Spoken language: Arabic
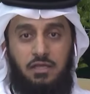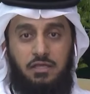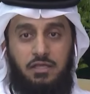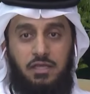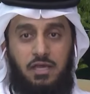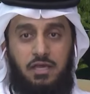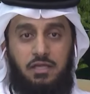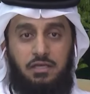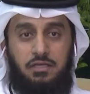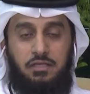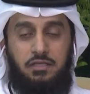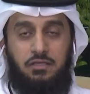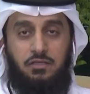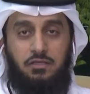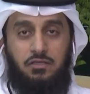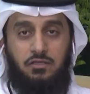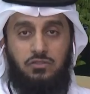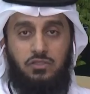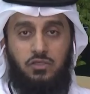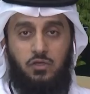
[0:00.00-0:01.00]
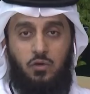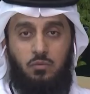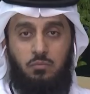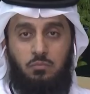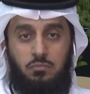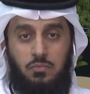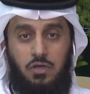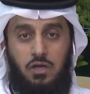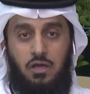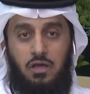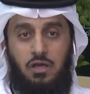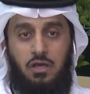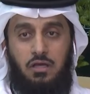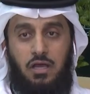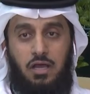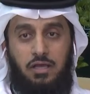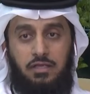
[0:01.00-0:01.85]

يعني يعطيهم آه،